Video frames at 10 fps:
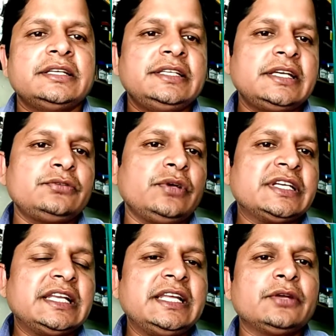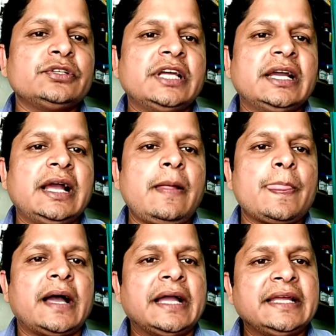ये जो है क्लियर हो जाएगा
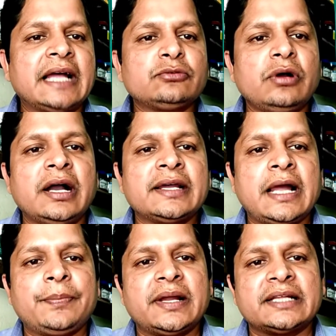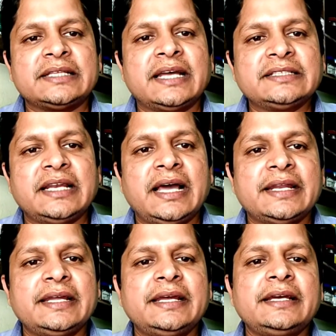या तो अगर आप लगातार चला
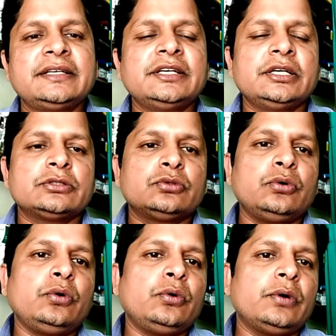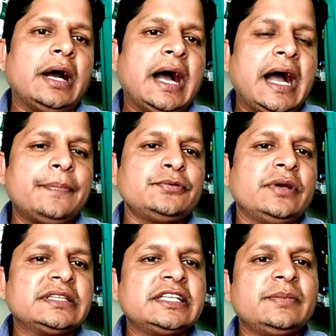रहे हैं तो आप जो
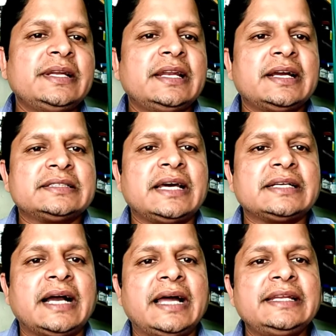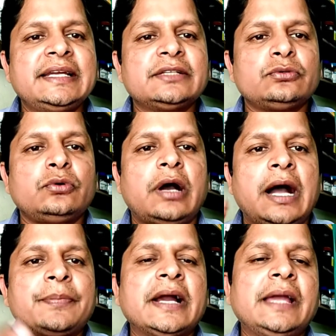है तीन महीना लगातार खा लिए हैं तो
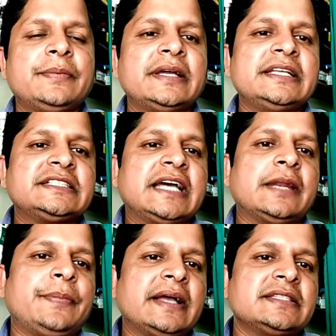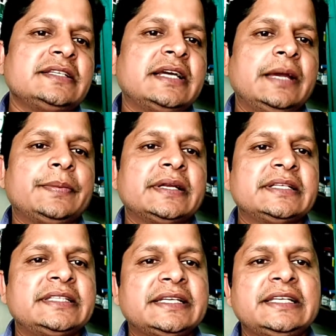आप गायब करिए चार पाँच दिन गायब करके
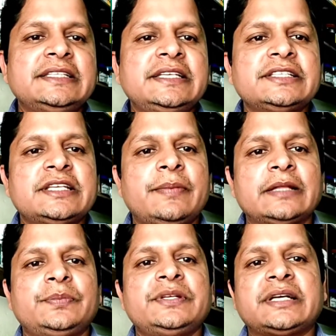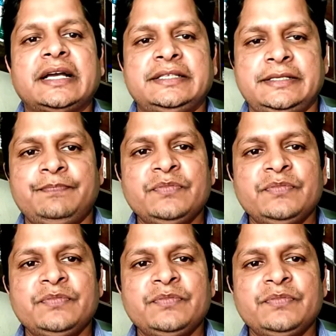देख लीजिए इसके बाद फिर खाइए